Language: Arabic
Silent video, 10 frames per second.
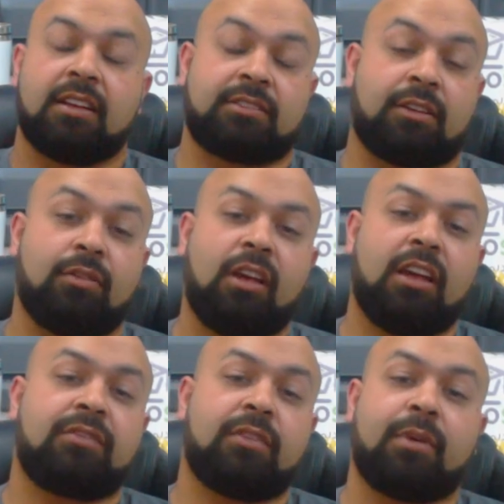
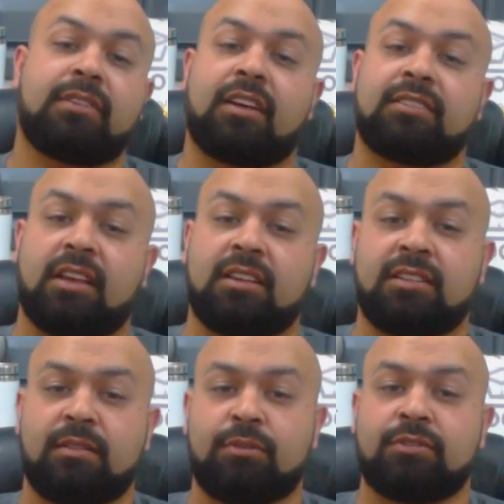سنلاحظ في بند خصائص
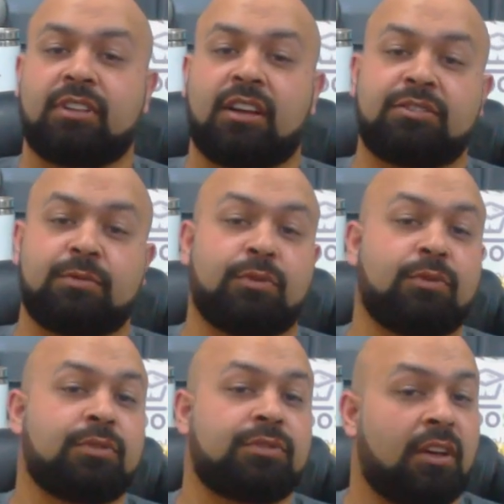المنتج
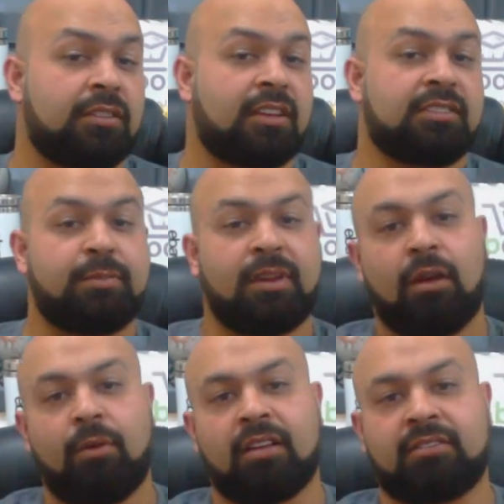بنود تختص
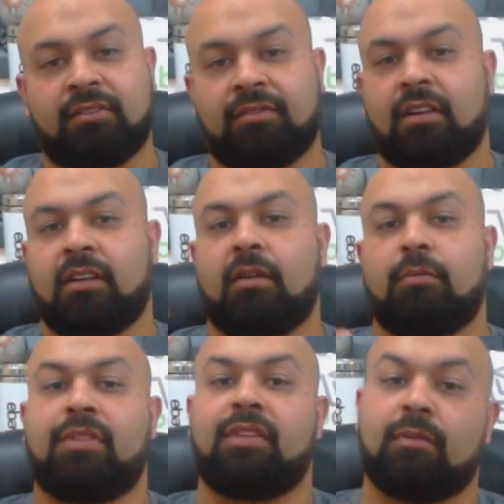بالهواتف
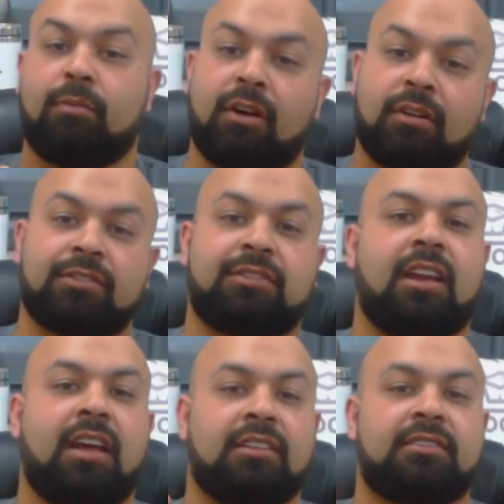مثل ماركة
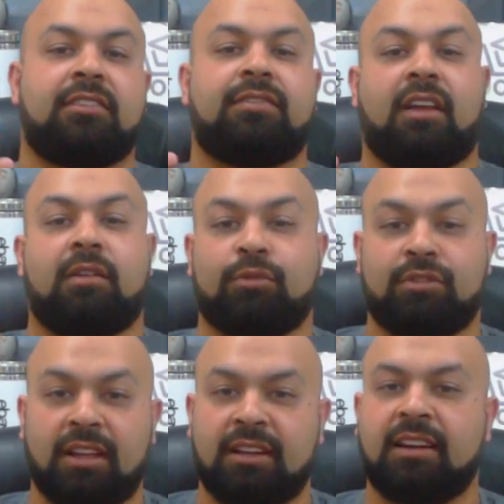الهاتف
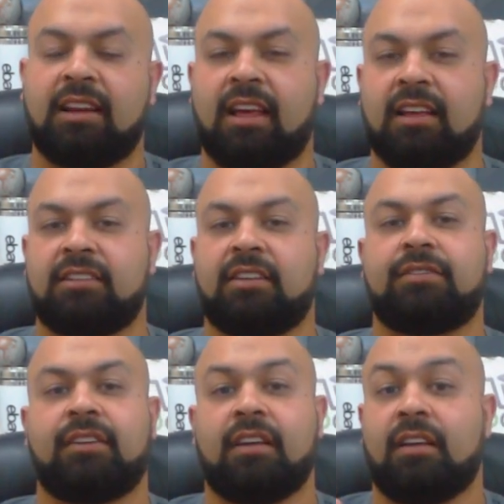الموديل
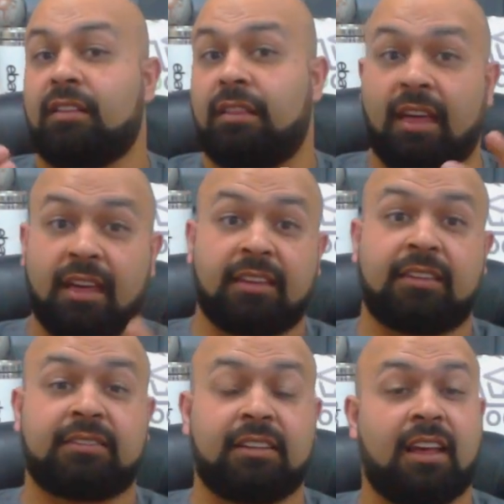للهاتف
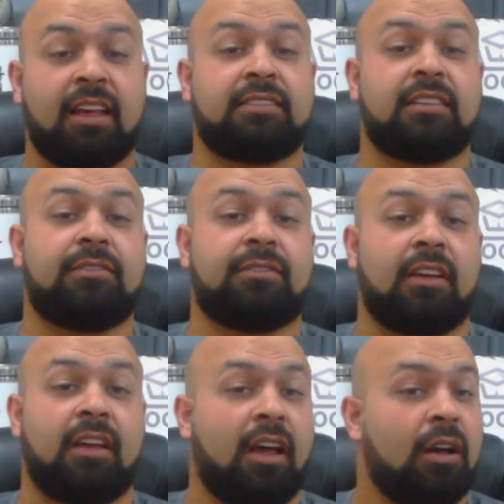ذاكرة الهاتف
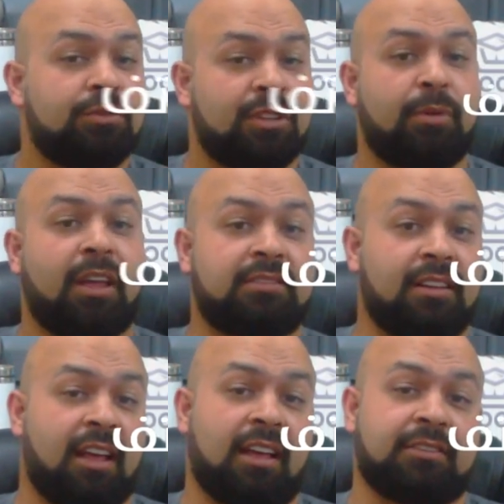أو شبكة
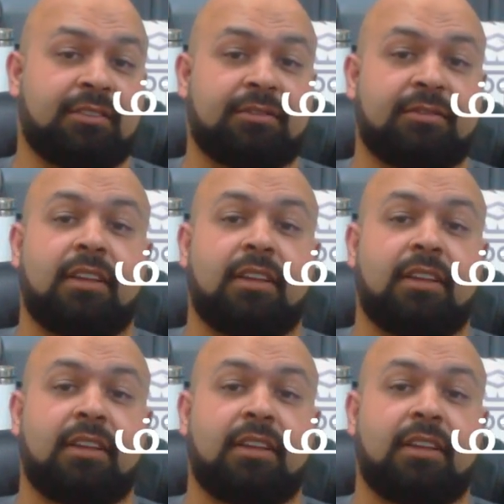الهاتف